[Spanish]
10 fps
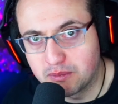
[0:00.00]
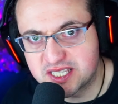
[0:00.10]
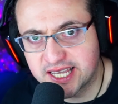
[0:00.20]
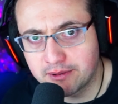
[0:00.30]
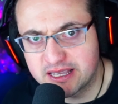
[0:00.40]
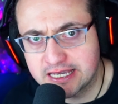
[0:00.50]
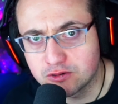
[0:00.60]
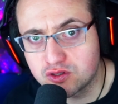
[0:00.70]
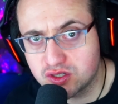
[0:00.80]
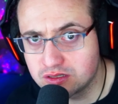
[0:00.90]
Damas y
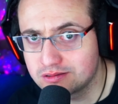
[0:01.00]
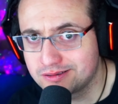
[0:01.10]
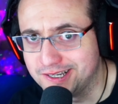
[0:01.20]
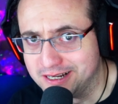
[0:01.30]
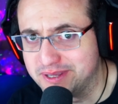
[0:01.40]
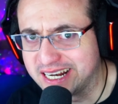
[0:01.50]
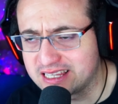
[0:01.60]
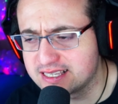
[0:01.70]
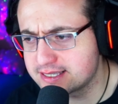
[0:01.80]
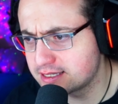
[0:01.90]
caballeros, el
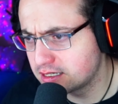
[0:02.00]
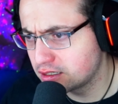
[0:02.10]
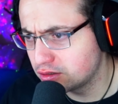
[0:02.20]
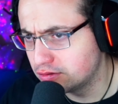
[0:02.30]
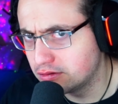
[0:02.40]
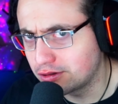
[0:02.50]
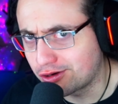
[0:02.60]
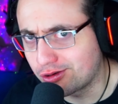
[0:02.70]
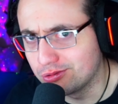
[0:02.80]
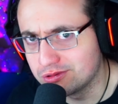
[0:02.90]
viernes,
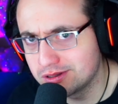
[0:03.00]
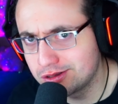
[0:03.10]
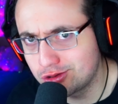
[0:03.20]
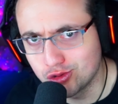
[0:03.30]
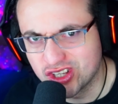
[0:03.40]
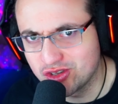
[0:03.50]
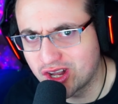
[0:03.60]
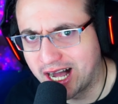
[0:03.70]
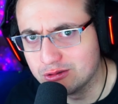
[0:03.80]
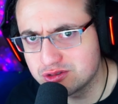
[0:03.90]
Road to the
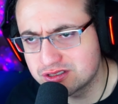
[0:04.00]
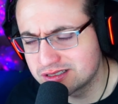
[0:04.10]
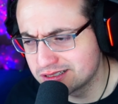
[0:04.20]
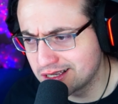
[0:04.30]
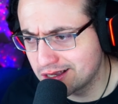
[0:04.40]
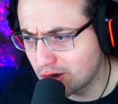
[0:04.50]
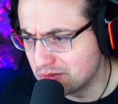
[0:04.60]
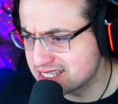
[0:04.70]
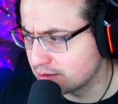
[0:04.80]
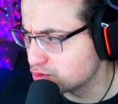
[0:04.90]
Knockout.
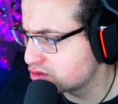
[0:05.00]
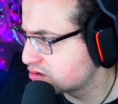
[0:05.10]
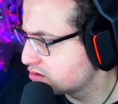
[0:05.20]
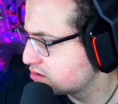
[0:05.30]
Comenzamos.